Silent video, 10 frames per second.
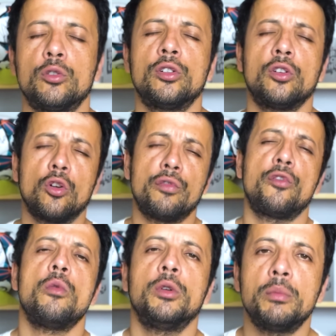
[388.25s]
torcedor que
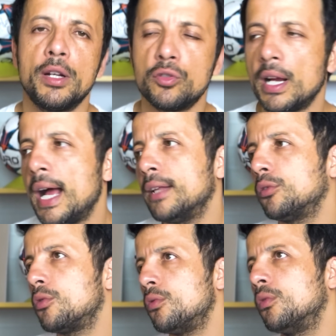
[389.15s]
ficou muito machucado
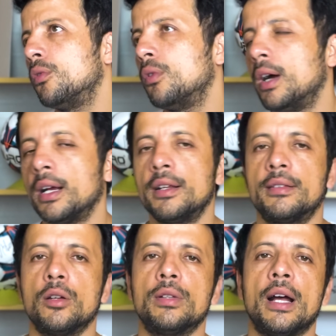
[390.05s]
com a
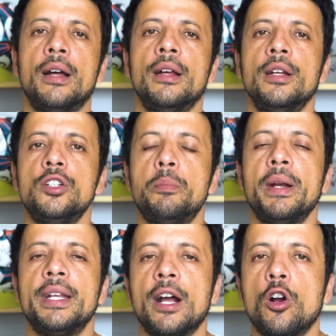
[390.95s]
questão da, de
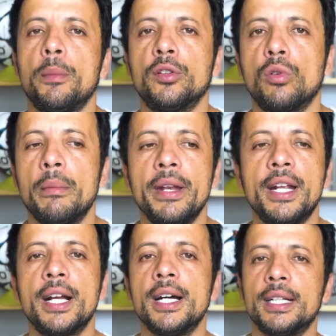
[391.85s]
perder a Copa
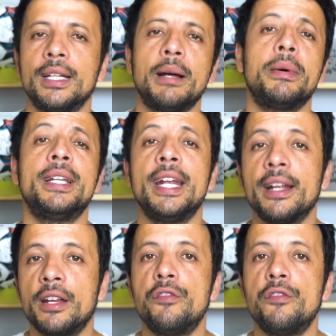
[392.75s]
Sul-Americana, da maneira que